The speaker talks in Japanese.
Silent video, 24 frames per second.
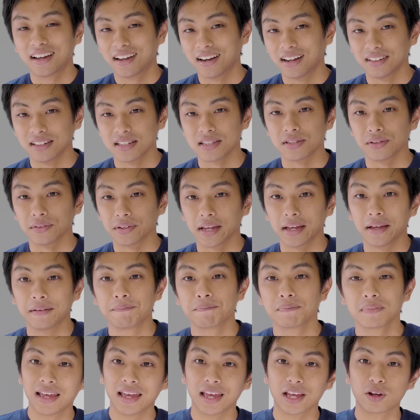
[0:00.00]
いかなんですよね
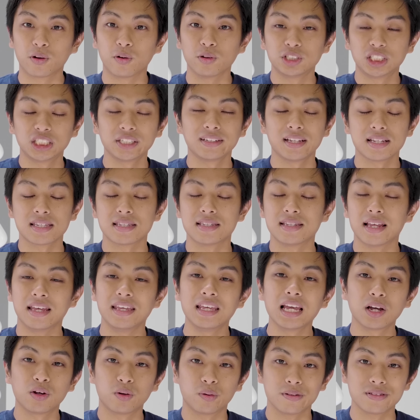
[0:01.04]
えこっちはですね
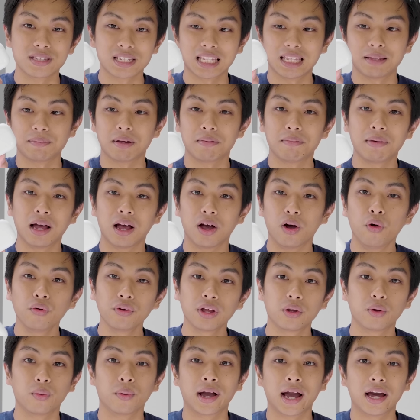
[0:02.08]
イヤホンをつけたまま音
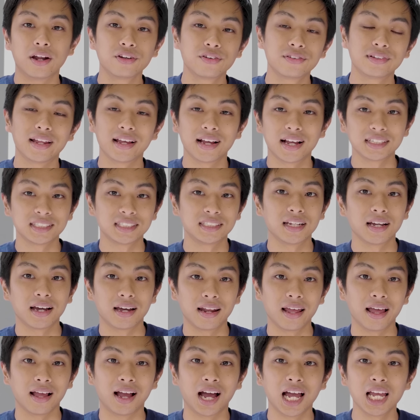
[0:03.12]
楽を軽く流しな
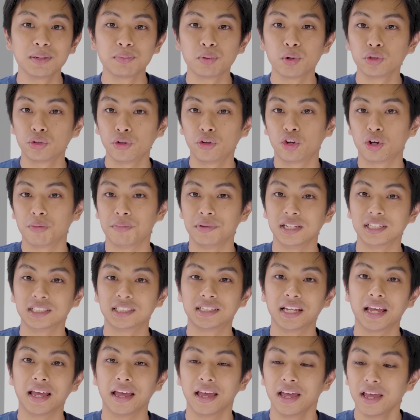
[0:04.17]
がら外部の取り込みにし
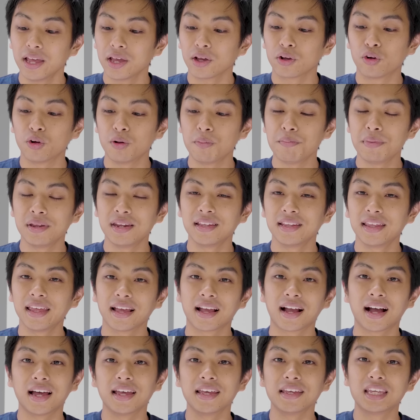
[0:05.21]
てコンビニ
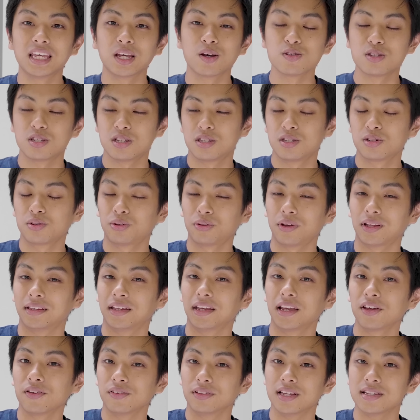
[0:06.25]
で会計をすることが
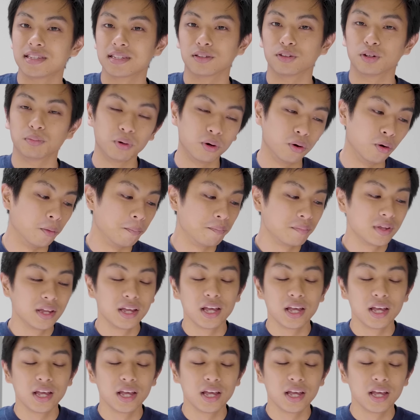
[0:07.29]
できるんですけども